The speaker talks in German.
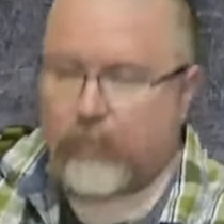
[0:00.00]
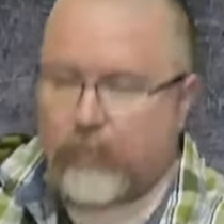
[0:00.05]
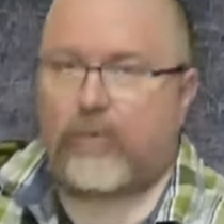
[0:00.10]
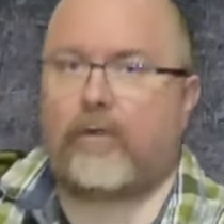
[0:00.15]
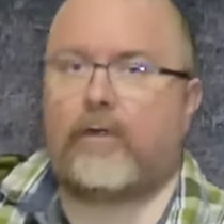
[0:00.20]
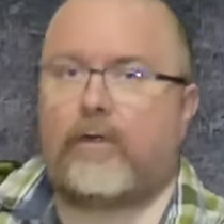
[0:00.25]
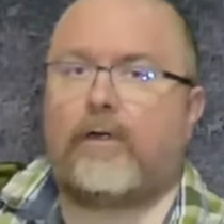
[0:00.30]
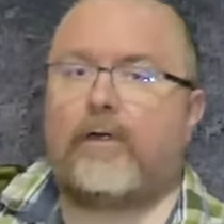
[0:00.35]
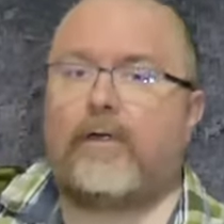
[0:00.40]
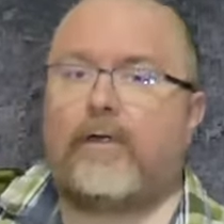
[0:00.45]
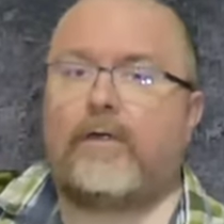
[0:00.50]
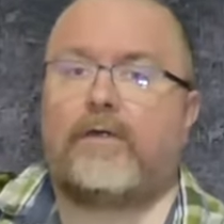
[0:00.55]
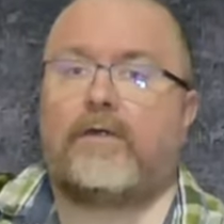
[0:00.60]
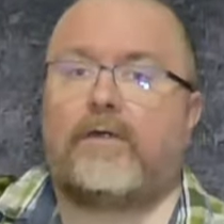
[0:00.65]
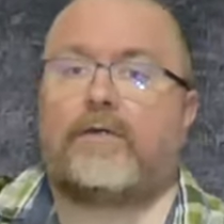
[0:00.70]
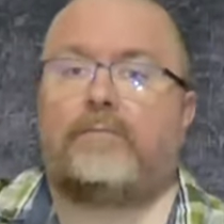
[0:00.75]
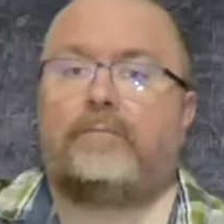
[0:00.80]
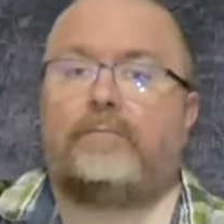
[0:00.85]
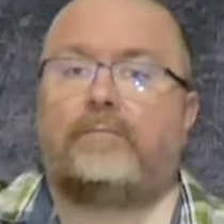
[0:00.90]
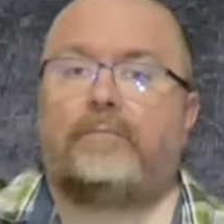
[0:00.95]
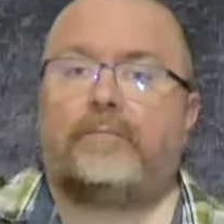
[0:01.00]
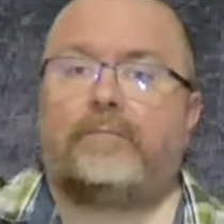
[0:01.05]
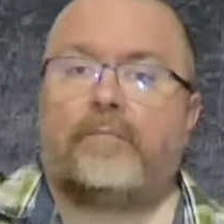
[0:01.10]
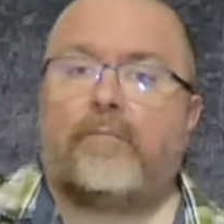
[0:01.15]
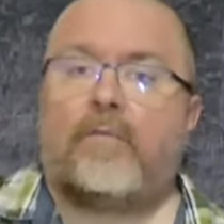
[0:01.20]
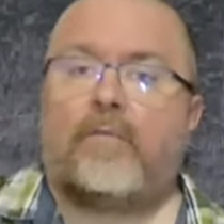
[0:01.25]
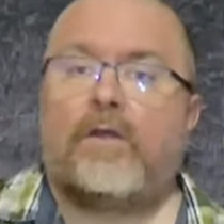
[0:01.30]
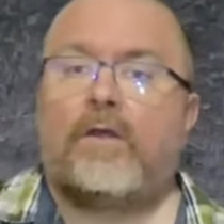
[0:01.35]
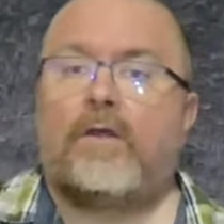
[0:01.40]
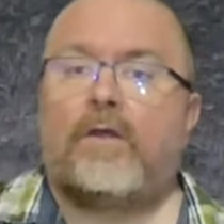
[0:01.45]
Punkten eingehängt.
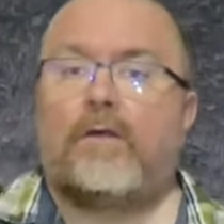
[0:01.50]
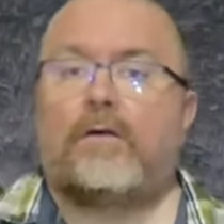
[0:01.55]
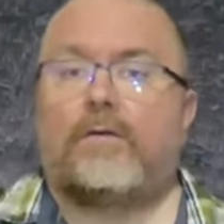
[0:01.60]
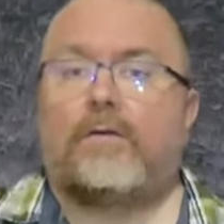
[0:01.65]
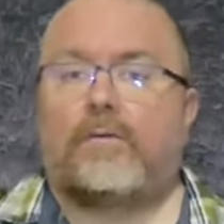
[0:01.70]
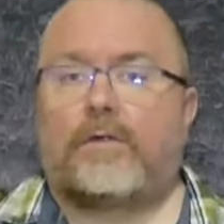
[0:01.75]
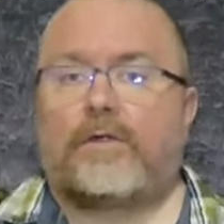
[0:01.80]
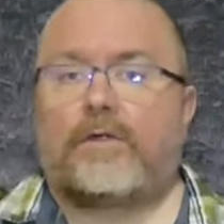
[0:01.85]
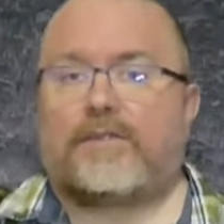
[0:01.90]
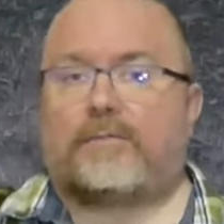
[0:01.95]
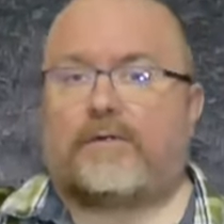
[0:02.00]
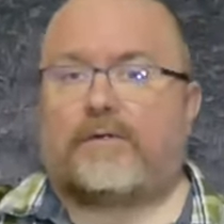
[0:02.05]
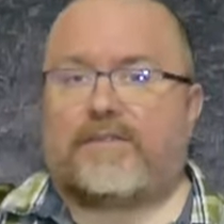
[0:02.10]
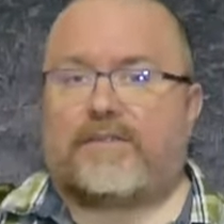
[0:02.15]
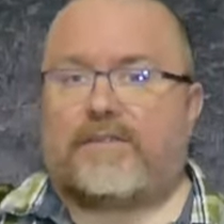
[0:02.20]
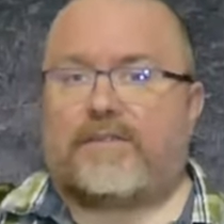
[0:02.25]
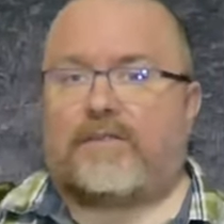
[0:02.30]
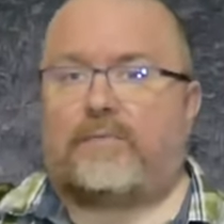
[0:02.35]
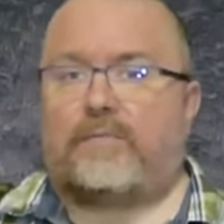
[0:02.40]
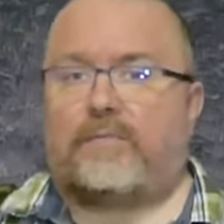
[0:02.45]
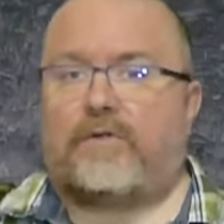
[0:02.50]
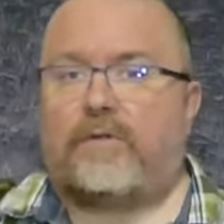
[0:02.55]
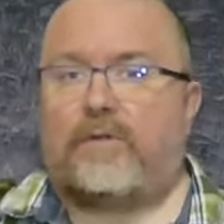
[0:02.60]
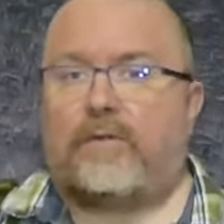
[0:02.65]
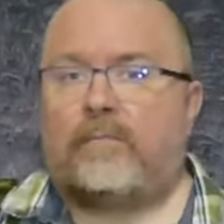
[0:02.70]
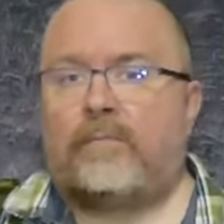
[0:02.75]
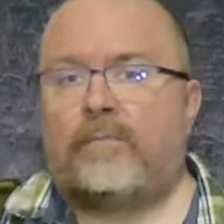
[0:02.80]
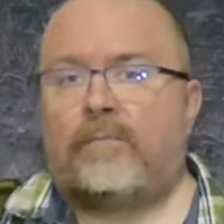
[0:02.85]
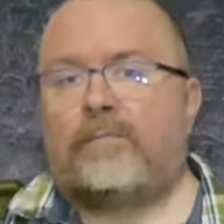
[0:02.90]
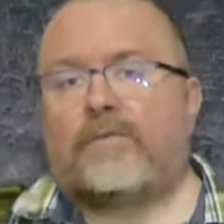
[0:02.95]
Und das war es
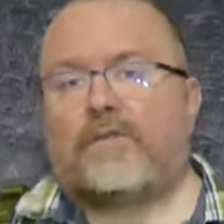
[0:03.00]
erstmal.